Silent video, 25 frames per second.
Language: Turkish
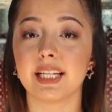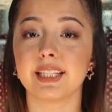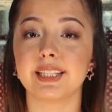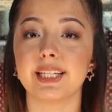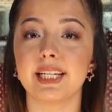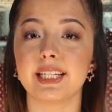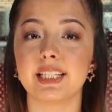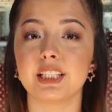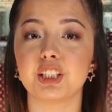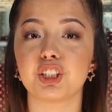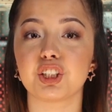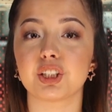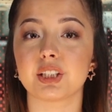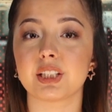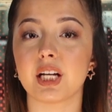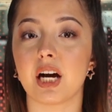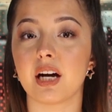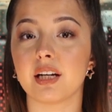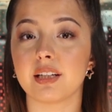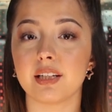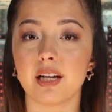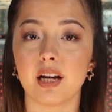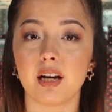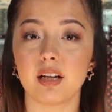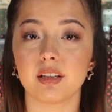Derici
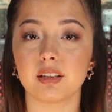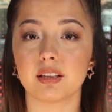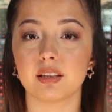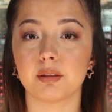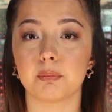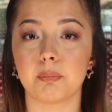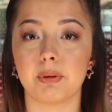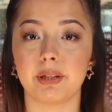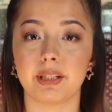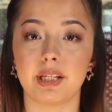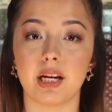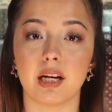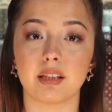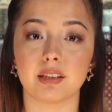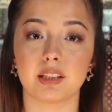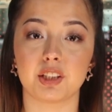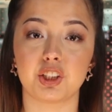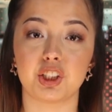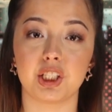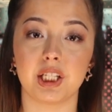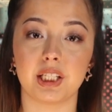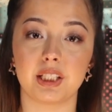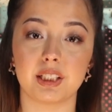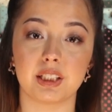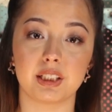sahne aldığı mekanda
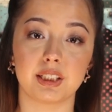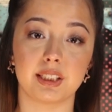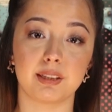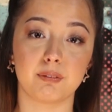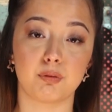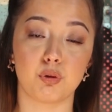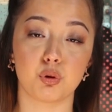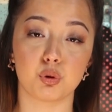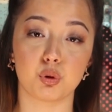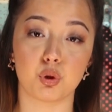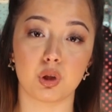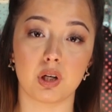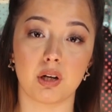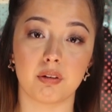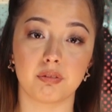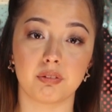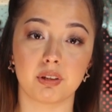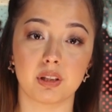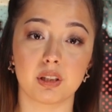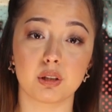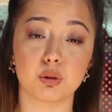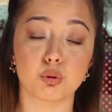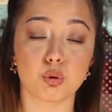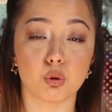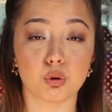çektirdiği
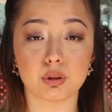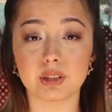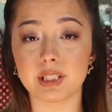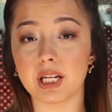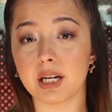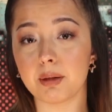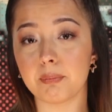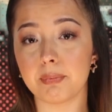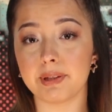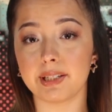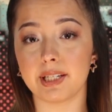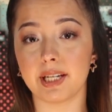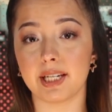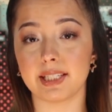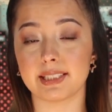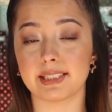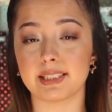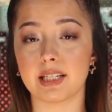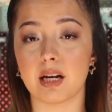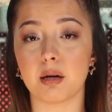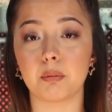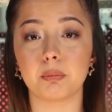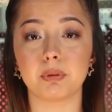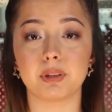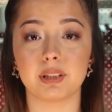fotoğrafları sosyal medya
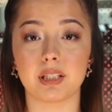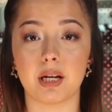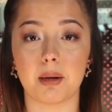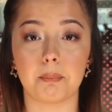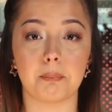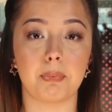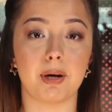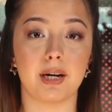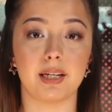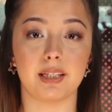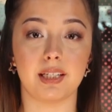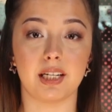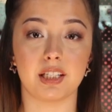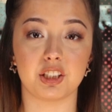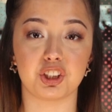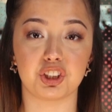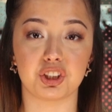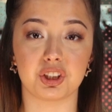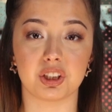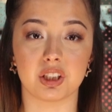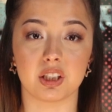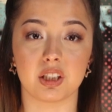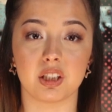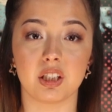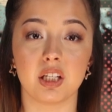hesabından
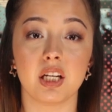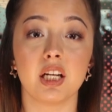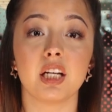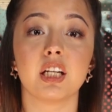paylaştı.